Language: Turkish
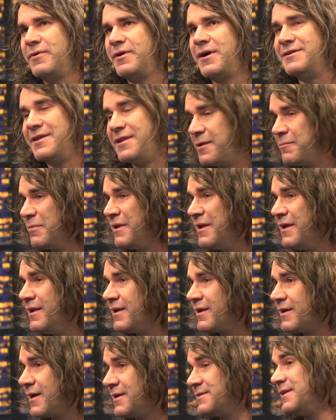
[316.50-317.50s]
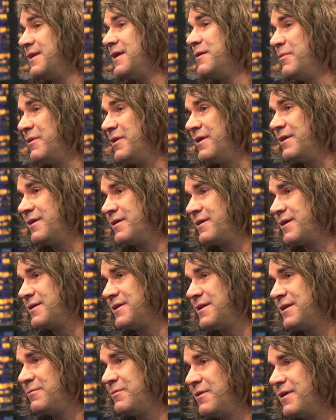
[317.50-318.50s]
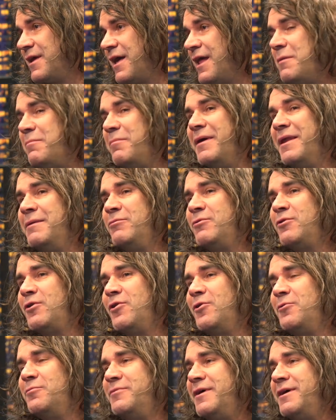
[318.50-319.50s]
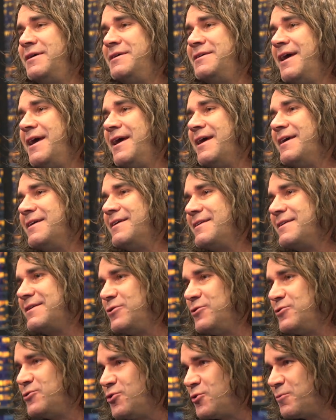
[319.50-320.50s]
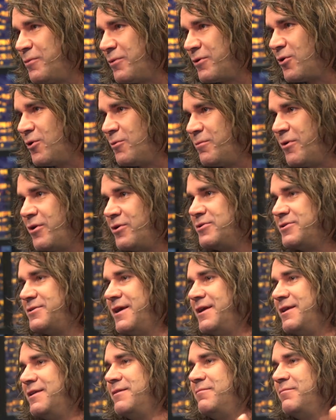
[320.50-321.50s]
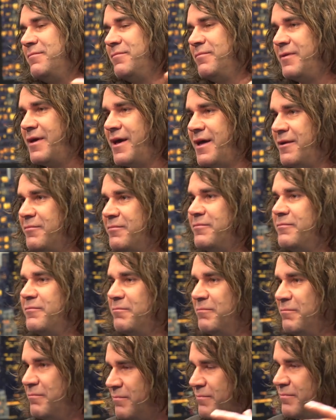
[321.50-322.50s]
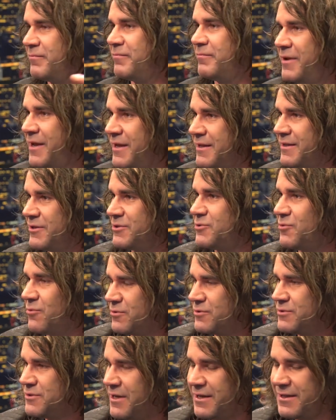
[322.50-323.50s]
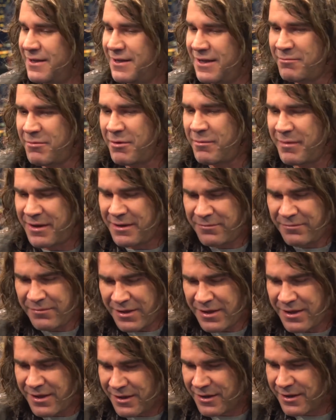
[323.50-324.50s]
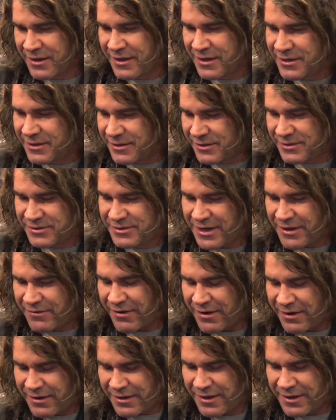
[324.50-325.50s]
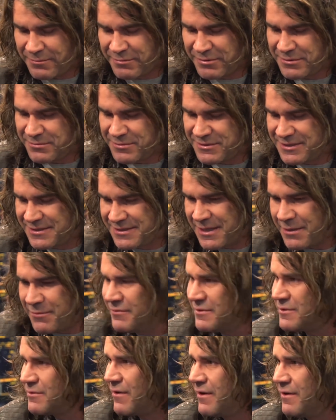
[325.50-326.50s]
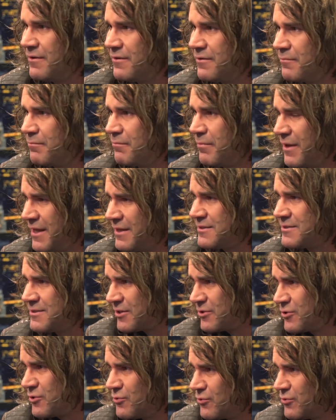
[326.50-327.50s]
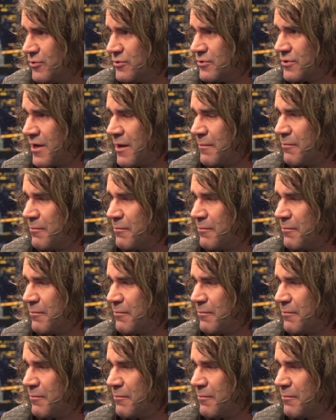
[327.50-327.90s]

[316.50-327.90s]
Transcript: Kazanabilir, para, kazanabilir, kazanabilir, Yani benim klübde şey, küçük bir klüp yani şey yani biletler çok şey değil evet. ama benim şey var, e, bizim sistemimiz var. Bilet satıyoruz